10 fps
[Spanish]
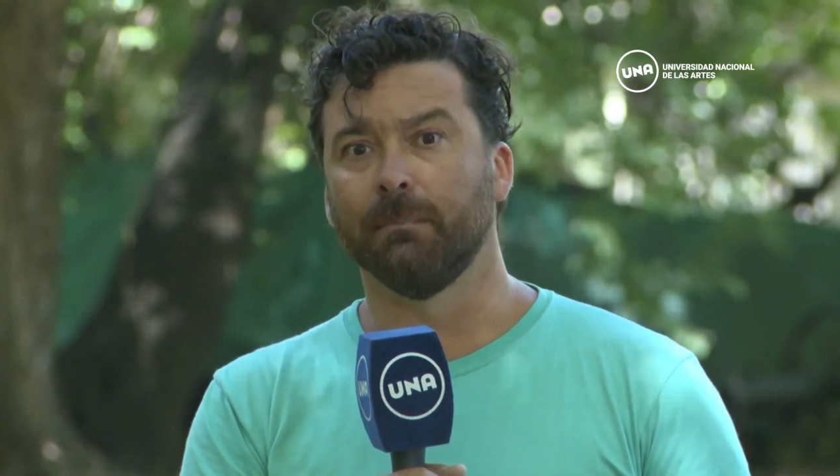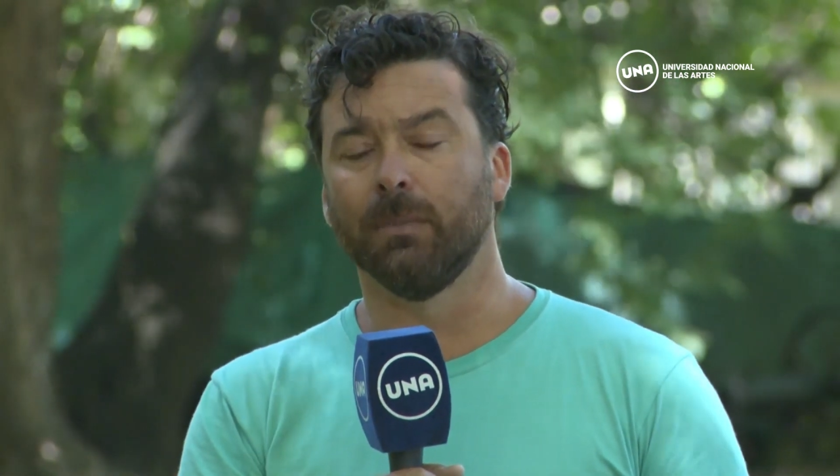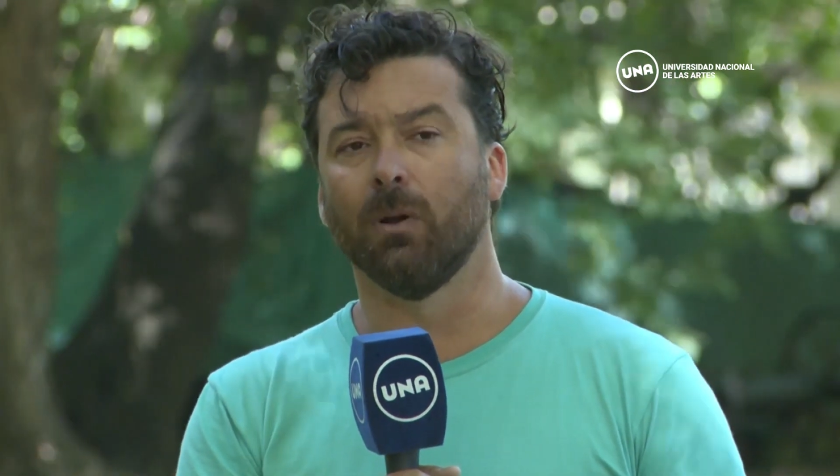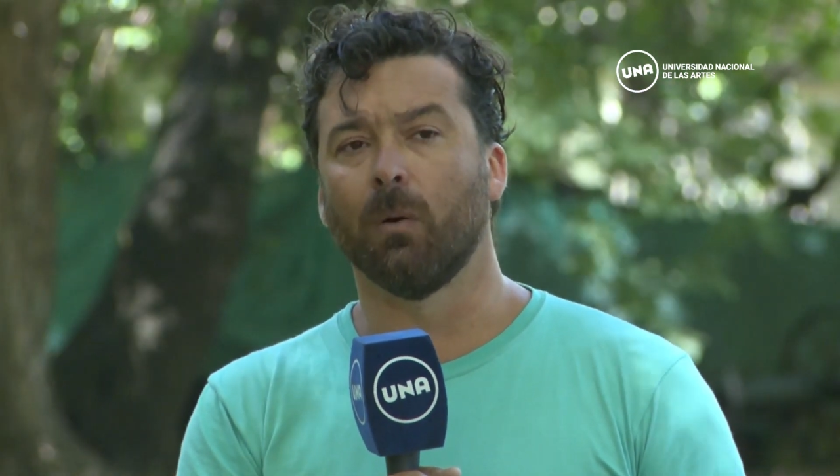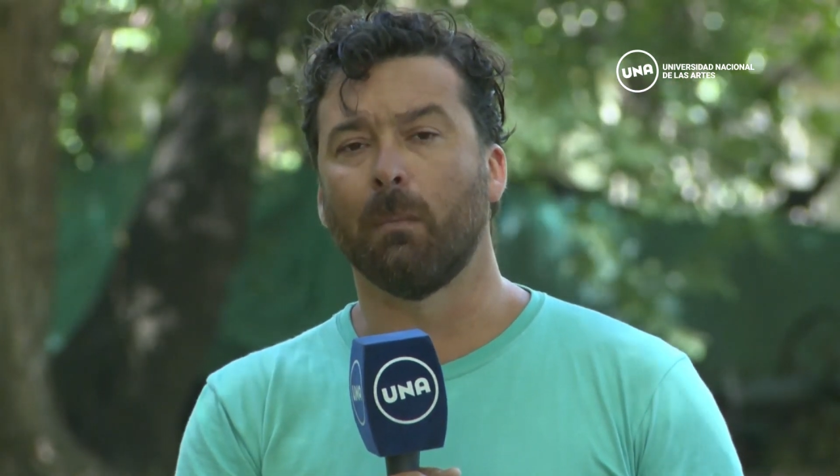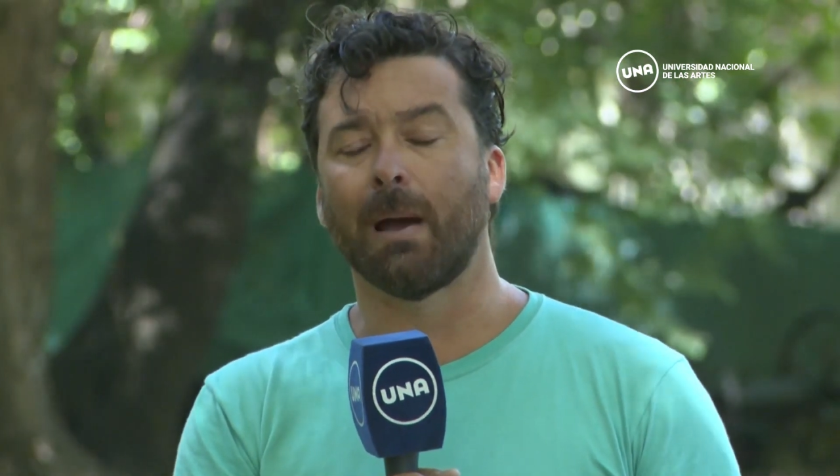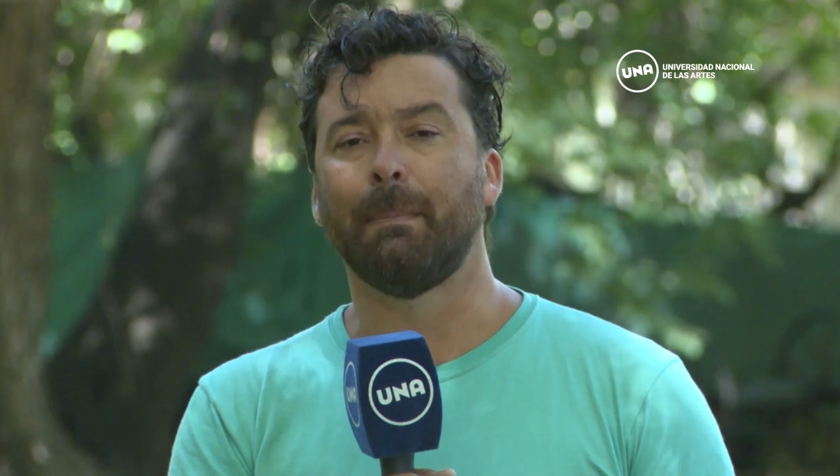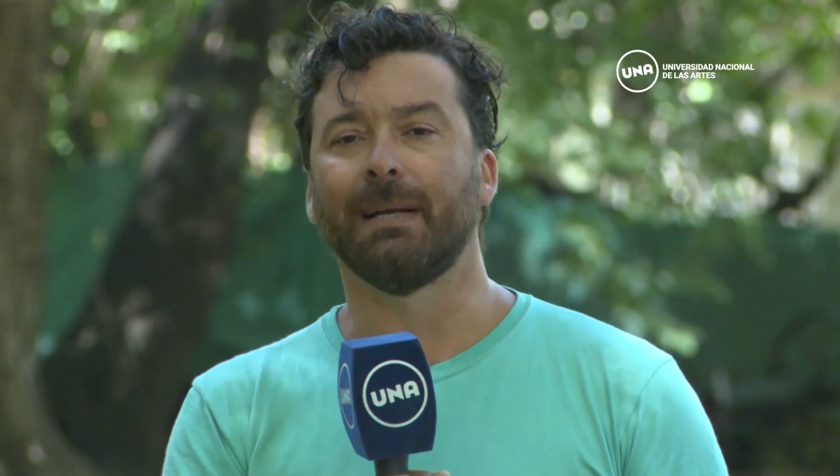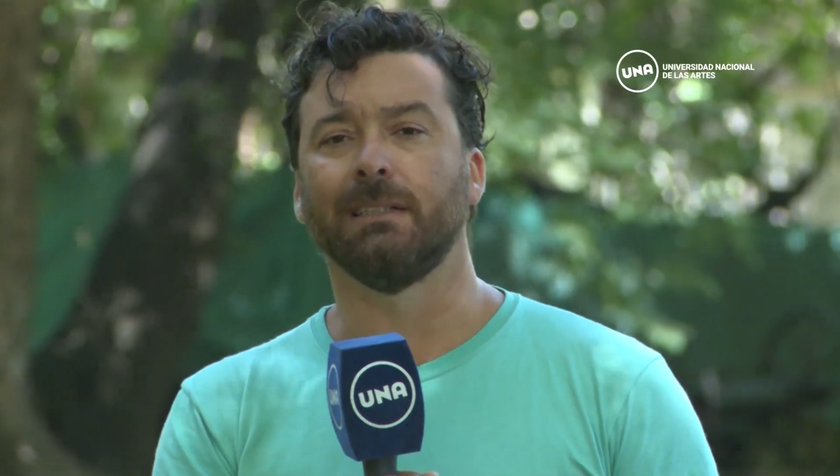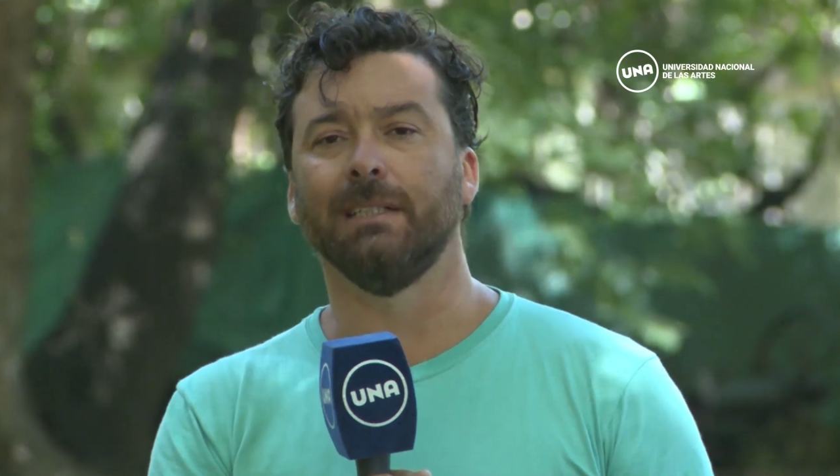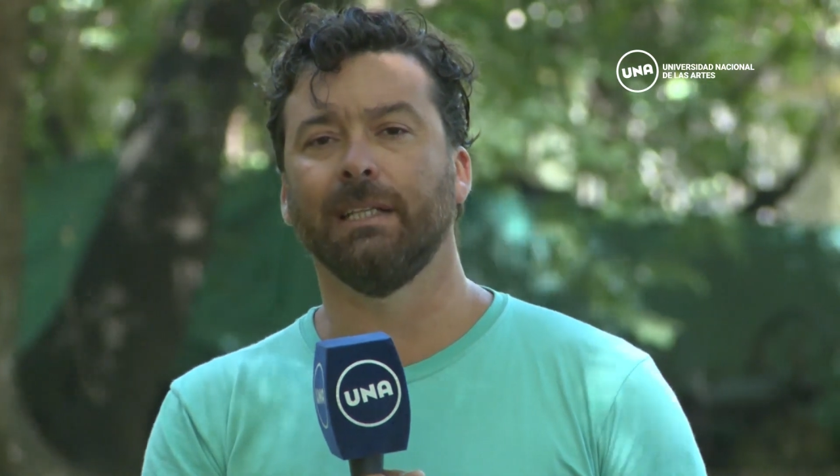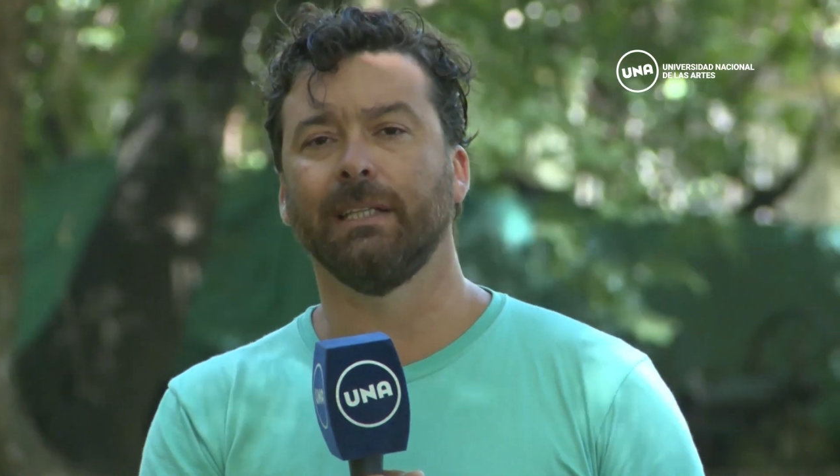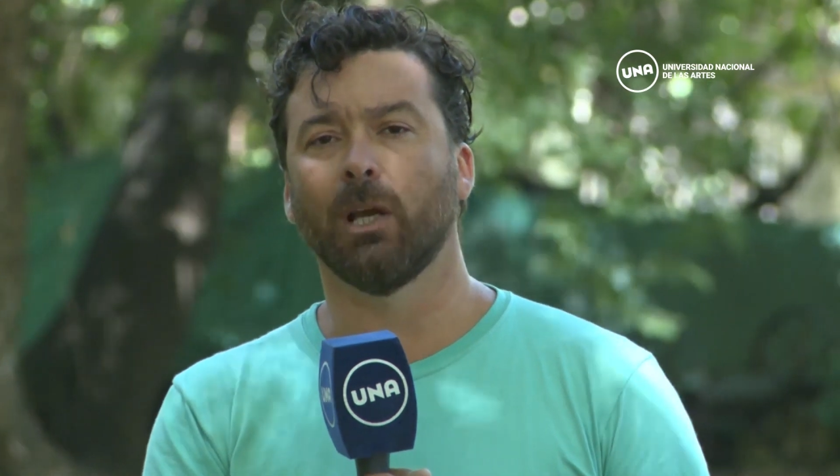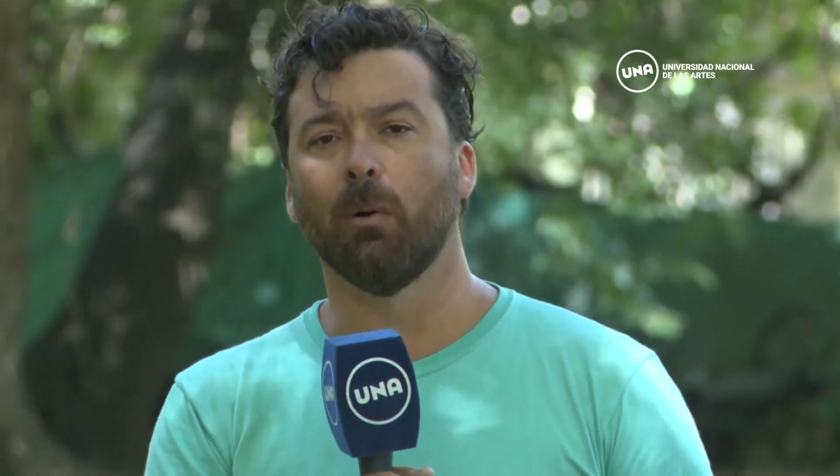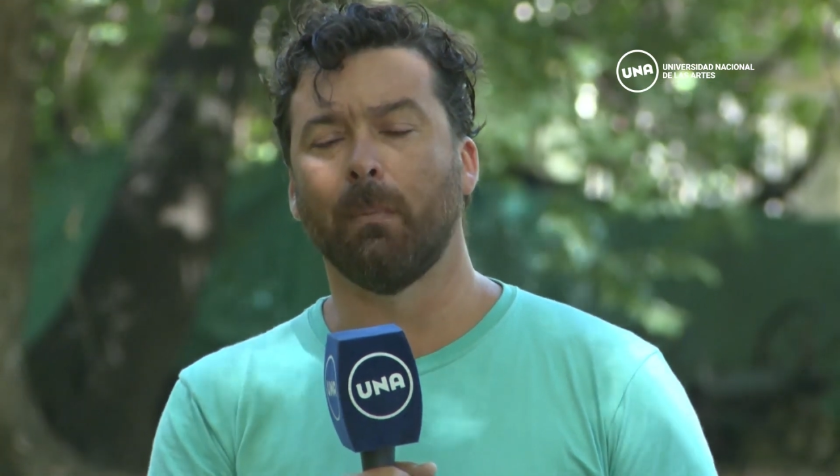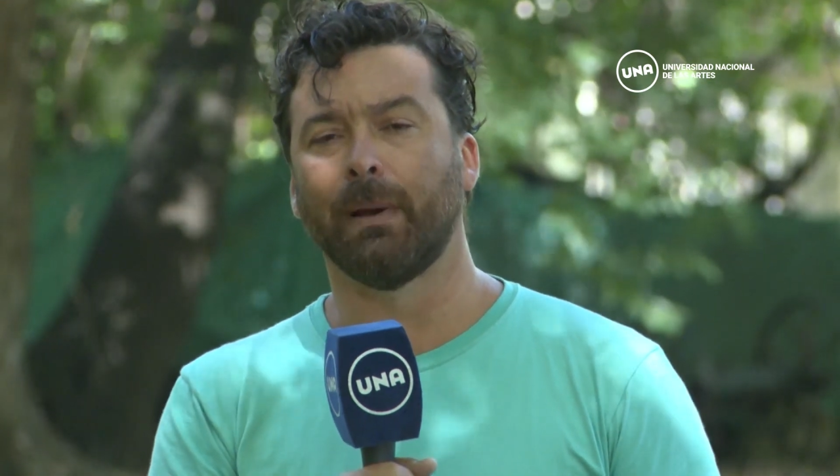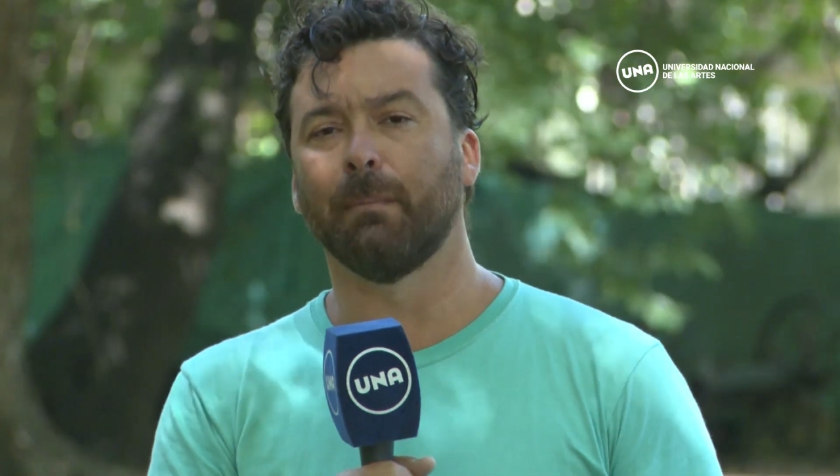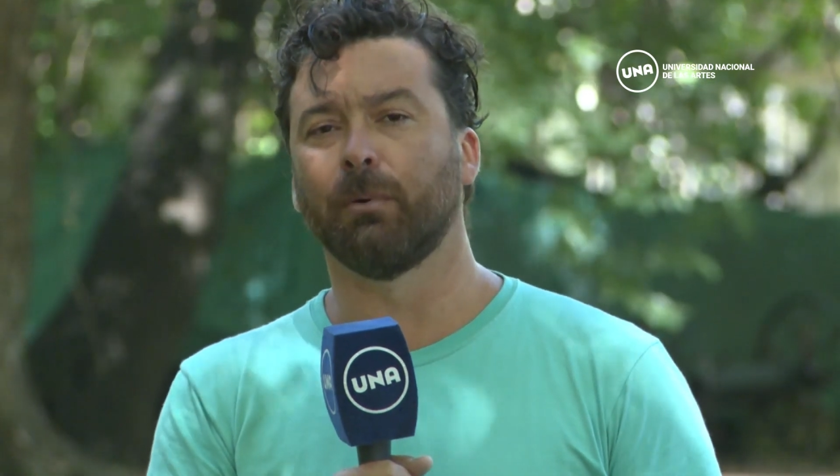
mm, lo más pertinente como para